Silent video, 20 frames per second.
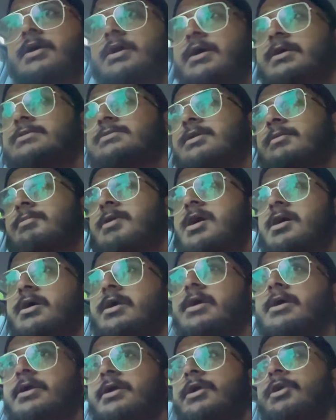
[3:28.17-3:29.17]
गाइज हम आ
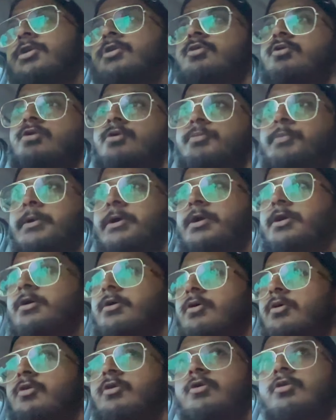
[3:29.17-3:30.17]
गए गेड़ी रूट पे
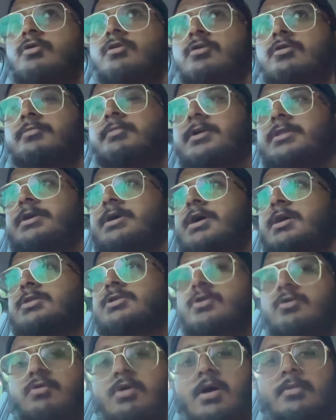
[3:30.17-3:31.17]
और मैं
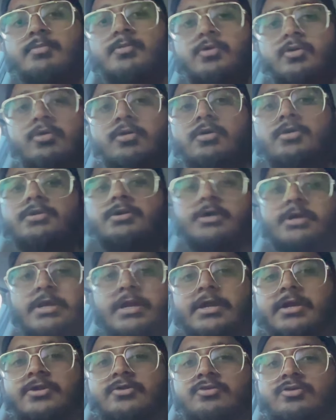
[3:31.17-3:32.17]
दिखाता हूँ आपको कि
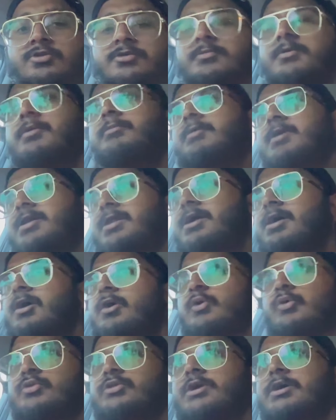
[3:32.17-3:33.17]
गेड़ी रूट में हमारे
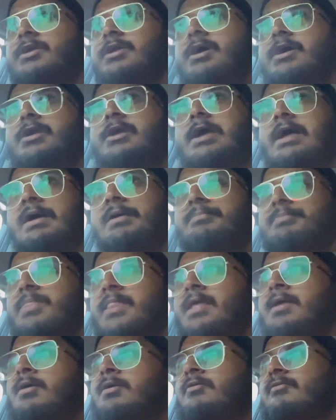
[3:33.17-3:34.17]
यहाँ होता क्या क्या
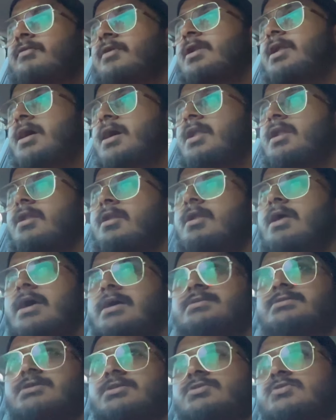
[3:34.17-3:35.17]
है फिलहाल
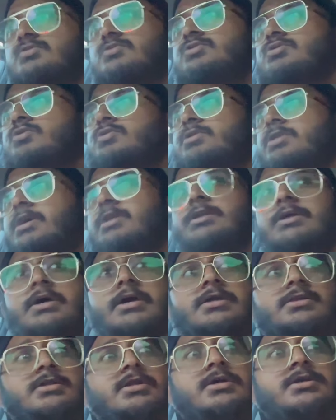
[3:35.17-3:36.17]
ऐसा कुछ होता नहीं
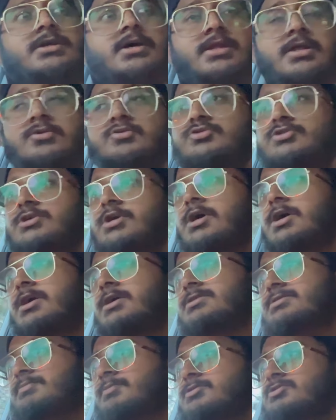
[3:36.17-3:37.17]
है इतना ज़्यादा कुछ
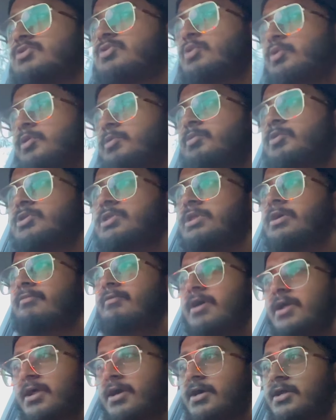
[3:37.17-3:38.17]
खास बस थोड़ी बहुत वारा
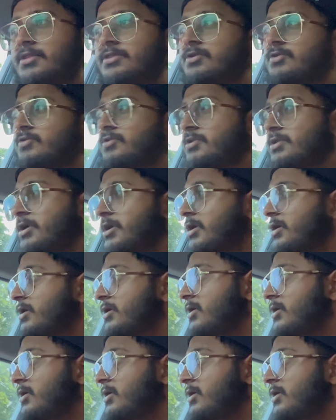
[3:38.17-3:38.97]
वारागर्दी होती है